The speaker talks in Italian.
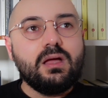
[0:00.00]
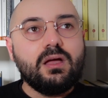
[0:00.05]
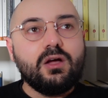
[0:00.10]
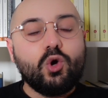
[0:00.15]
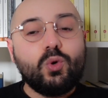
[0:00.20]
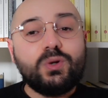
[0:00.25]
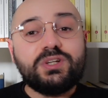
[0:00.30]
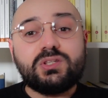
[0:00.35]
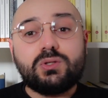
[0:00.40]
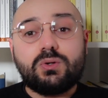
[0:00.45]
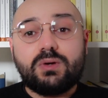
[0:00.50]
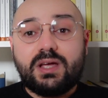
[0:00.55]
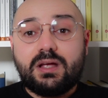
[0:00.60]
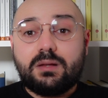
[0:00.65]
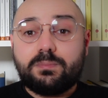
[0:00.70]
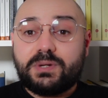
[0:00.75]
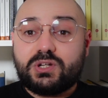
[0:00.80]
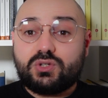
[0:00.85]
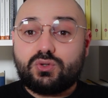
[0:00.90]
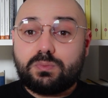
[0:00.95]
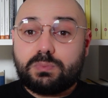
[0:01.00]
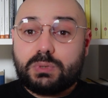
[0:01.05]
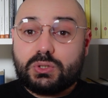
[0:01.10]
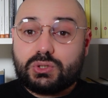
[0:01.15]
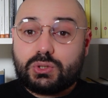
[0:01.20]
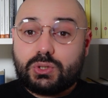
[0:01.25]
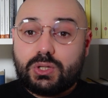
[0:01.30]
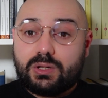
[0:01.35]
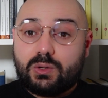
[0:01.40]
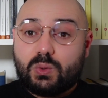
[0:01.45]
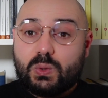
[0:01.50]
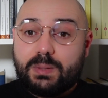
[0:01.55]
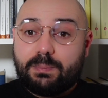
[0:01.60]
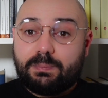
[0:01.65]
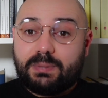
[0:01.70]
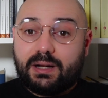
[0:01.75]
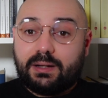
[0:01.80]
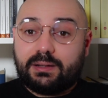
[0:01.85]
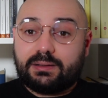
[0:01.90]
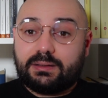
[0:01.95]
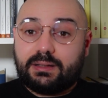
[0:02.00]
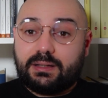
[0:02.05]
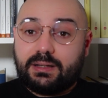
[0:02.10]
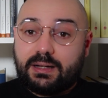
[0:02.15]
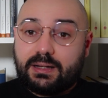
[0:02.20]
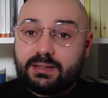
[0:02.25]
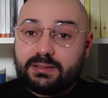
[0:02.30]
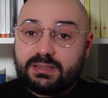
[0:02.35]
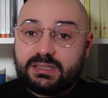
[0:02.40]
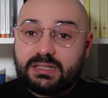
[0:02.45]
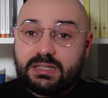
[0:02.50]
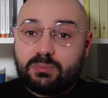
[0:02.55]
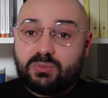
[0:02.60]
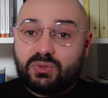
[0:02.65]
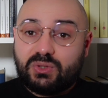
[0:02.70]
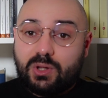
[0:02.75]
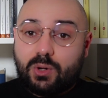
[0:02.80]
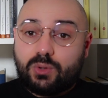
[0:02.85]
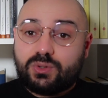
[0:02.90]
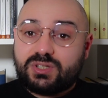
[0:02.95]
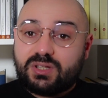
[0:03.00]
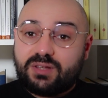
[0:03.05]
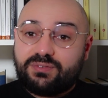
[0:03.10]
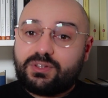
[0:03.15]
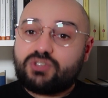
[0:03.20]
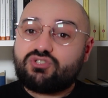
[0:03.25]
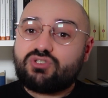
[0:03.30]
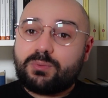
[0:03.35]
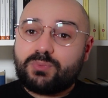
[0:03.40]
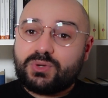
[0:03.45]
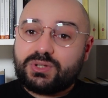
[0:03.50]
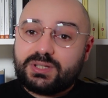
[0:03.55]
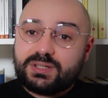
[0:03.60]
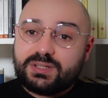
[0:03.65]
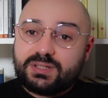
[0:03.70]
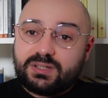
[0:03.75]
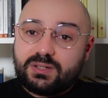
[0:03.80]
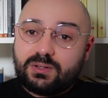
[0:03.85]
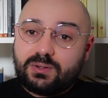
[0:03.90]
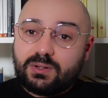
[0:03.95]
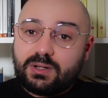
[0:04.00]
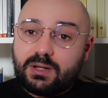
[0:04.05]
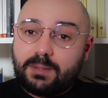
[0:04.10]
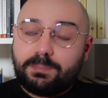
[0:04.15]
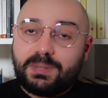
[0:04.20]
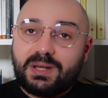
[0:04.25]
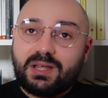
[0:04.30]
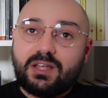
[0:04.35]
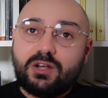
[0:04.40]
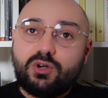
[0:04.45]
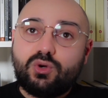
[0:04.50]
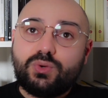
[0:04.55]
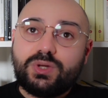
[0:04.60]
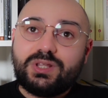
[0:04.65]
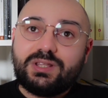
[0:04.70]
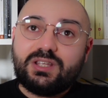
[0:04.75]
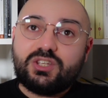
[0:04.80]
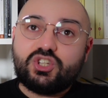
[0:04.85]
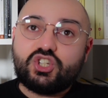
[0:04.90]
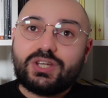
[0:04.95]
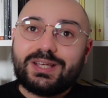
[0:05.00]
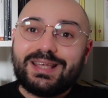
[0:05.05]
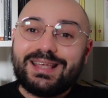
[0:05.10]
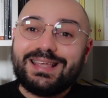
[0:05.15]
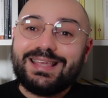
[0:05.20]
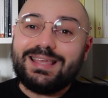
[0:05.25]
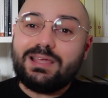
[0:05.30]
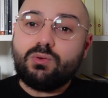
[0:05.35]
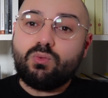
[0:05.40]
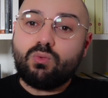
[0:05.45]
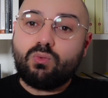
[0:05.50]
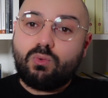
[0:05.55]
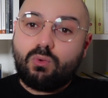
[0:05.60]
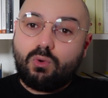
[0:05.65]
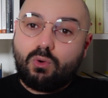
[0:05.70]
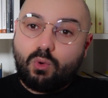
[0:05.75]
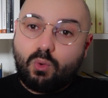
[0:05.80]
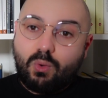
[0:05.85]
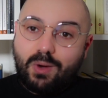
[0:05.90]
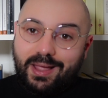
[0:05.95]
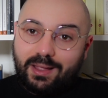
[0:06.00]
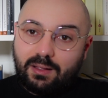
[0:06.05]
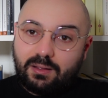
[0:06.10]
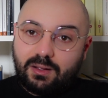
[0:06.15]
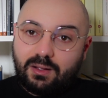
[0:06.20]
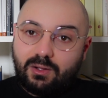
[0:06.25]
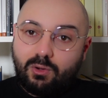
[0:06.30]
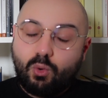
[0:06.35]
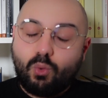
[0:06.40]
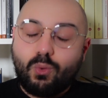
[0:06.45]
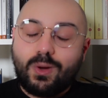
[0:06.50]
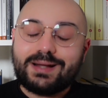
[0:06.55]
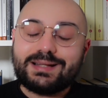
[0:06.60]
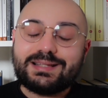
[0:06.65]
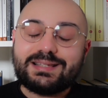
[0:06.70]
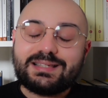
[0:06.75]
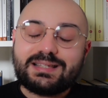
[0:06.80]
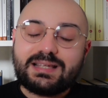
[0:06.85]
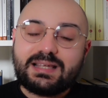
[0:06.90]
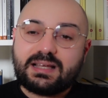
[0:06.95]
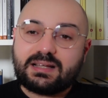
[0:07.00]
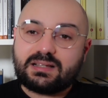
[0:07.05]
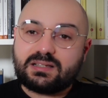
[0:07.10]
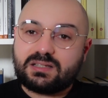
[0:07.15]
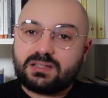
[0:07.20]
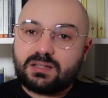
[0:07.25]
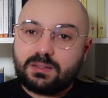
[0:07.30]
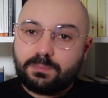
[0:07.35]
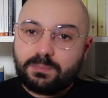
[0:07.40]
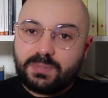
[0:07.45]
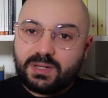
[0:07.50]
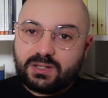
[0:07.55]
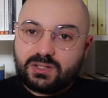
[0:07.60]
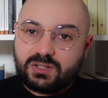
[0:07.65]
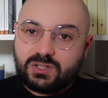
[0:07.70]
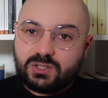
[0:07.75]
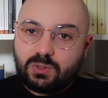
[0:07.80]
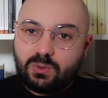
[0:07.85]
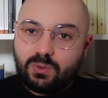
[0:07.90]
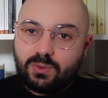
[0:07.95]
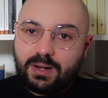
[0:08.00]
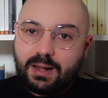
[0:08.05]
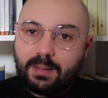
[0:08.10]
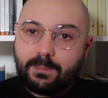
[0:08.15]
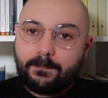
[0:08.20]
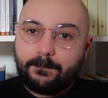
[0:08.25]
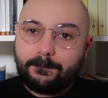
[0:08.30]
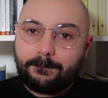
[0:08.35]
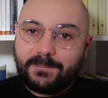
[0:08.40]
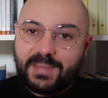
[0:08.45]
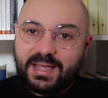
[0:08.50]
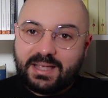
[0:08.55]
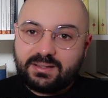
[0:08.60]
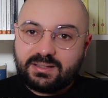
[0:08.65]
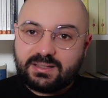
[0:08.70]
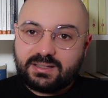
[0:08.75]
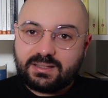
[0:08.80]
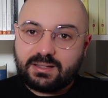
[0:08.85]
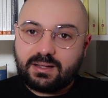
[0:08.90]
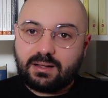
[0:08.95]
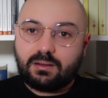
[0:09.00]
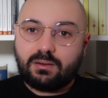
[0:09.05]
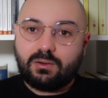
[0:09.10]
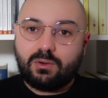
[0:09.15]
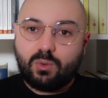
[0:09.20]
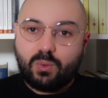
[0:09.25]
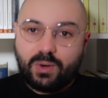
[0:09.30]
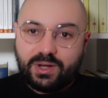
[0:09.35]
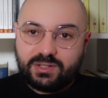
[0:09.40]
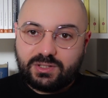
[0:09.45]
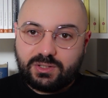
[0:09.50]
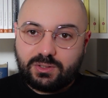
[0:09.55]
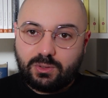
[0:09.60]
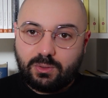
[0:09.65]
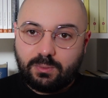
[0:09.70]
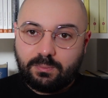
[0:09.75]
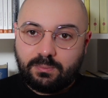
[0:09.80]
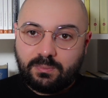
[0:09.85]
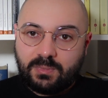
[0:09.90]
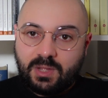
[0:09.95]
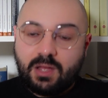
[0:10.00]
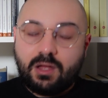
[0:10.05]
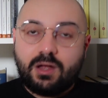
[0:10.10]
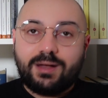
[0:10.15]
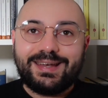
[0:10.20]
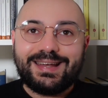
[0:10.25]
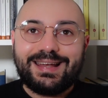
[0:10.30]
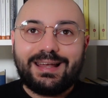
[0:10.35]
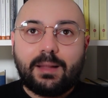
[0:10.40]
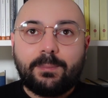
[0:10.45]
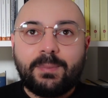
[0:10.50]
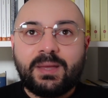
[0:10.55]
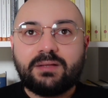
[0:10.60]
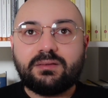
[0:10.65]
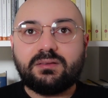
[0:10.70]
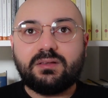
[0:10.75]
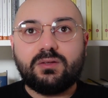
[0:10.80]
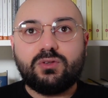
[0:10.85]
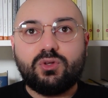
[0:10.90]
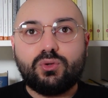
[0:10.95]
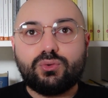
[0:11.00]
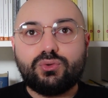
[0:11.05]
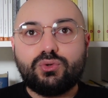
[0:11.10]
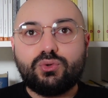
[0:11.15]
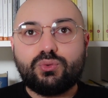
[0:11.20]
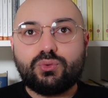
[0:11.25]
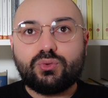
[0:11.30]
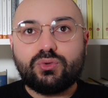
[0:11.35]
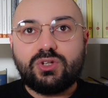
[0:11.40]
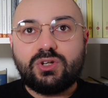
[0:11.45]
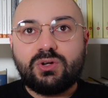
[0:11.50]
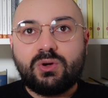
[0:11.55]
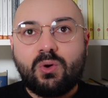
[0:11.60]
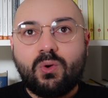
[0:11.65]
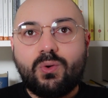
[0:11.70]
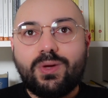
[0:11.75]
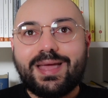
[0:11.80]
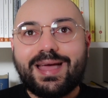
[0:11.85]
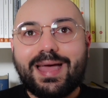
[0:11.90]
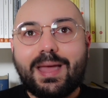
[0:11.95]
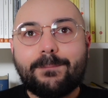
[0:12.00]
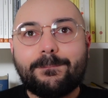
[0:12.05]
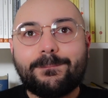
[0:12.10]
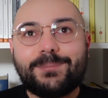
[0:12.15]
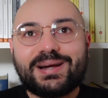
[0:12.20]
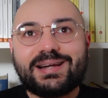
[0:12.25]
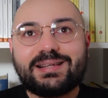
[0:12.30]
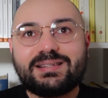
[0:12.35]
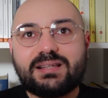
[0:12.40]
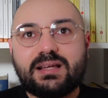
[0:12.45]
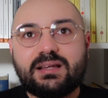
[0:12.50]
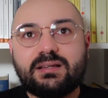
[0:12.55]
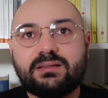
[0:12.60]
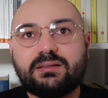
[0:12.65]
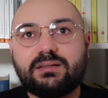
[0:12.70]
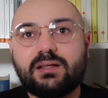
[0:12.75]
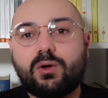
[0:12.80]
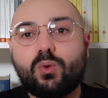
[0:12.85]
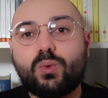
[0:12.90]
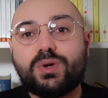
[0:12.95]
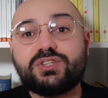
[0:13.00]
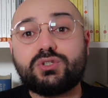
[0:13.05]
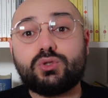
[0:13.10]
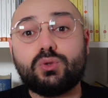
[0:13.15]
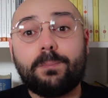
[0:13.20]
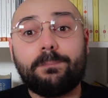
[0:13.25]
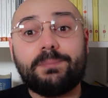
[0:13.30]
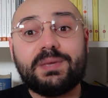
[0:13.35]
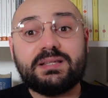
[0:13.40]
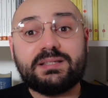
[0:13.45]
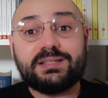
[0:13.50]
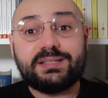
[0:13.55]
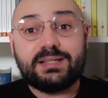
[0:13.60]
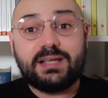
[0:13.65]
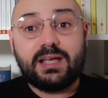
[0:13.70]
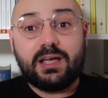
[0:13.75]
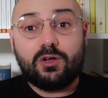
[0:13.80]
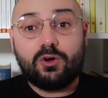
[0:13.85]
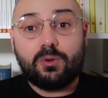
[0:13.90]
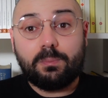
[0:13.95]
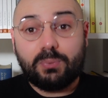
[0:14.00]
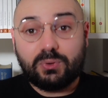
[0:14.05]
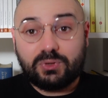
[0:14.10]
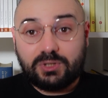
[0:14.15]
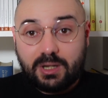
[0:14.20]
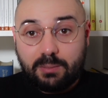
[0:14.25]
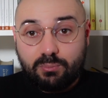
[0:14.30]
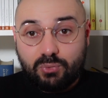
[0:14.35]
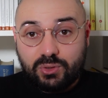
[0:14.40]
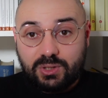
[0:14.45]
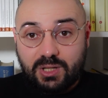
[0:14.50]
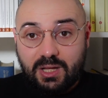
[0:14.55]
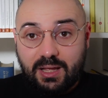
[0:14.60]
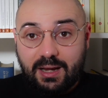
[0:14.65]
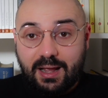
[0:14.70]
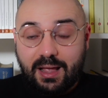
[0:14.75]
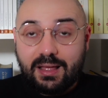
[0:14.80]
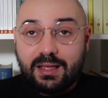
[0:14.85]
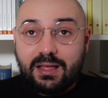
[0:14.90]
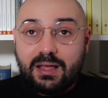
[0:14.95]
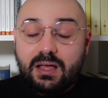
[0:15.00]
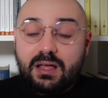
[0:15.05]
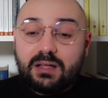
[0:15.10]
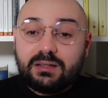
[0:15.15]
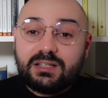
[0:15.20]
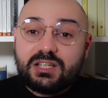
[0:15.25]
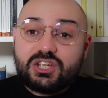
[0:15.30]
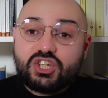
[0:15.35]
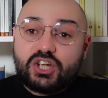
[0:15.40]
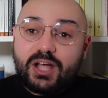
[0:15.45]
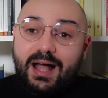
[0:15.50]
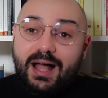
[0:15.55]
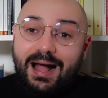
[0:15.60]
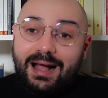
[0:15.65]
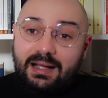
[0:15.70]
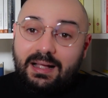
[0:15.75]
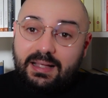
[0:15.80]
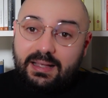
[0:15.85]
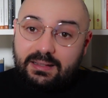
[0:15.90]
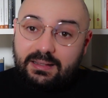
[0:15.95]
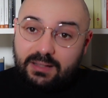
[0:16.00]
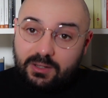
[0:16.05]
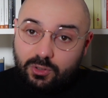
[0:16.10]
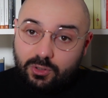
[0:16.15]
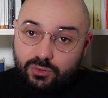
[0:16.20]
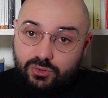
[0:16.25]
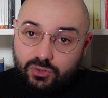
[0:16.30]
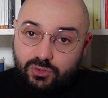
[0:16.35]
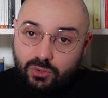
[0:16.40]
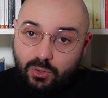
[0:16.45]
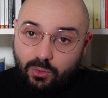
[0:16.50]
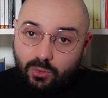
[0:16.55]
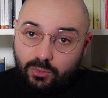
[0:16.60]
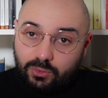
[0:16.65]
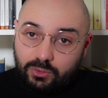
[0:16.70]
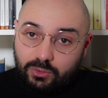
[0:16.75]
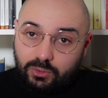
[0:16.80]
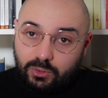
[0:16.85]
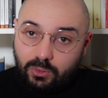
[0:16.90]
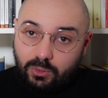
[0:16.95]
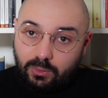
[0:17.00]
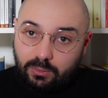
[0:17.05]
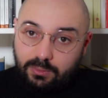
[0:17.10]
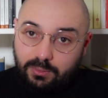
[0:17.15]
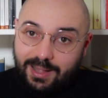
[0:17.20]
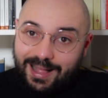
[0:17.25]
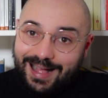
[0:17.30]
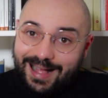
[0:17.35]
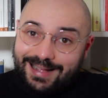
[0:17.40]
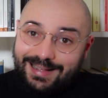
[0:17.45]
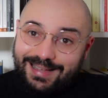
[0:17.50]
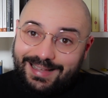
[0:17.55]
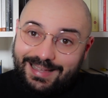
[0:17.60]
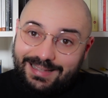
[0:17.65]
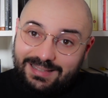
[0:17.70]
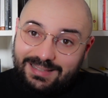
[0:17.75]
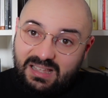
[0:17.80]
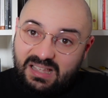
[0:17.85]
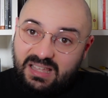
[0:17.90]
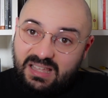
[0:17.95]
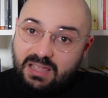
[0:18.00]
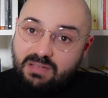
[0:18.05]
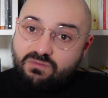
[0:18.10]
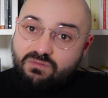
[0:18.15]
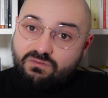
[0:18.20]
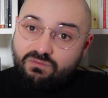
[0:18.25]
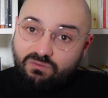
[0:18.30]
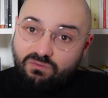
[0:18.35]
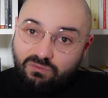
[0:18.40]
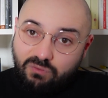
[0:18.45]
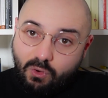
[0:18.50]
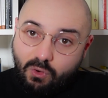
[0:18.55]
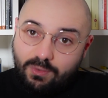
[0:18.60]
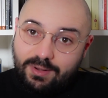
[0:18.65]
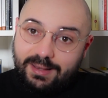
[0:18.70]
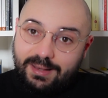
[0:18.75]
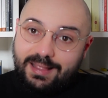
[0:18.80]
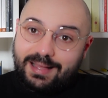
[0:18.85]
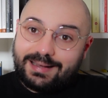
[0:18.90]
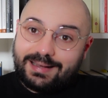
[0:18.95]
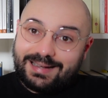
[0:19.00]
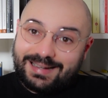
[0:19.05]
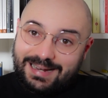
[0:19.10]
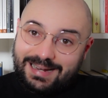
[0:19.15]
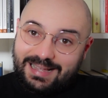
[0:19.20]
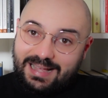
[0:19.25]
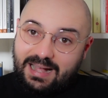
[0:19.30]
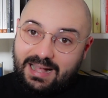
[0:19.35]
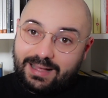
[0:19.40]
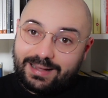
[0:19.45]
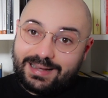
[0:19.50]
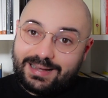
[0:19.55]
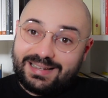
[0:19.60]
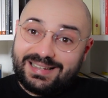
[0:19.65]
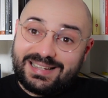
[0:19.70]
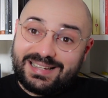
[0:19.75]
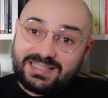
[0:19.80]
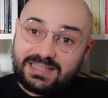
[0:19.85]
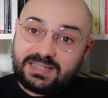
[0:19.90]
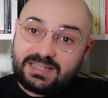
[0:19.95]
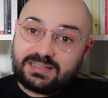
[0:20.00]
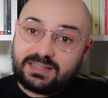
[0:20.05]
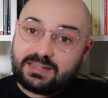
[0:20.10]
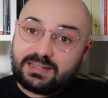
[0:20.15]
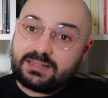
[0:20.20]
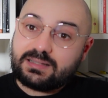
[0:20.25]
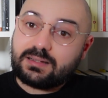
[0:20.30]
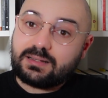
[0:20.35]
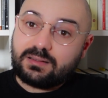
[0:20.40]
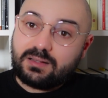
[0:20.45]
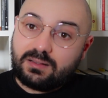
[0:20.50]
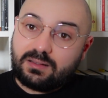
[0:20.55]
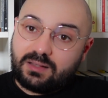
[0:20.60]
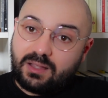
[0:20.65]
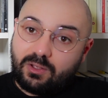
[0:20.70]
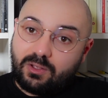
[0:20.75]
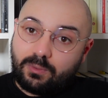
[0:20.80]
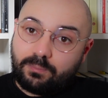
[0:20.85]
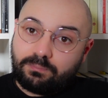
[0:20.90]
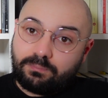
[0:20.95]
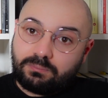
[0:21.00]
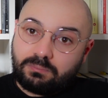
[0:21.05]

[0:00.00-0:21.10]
Questo è il presupposto da cui parte Anselmo d'Aosta. Facciamo attenzione, perché lui dice chiunque, qualsiasi persona pensa questo. Nella mente di ognuno di noi è presente questo pensiero, potremmo dire. Dice anche dello stolto anche di chi voglia negare l'esistenza di Dio.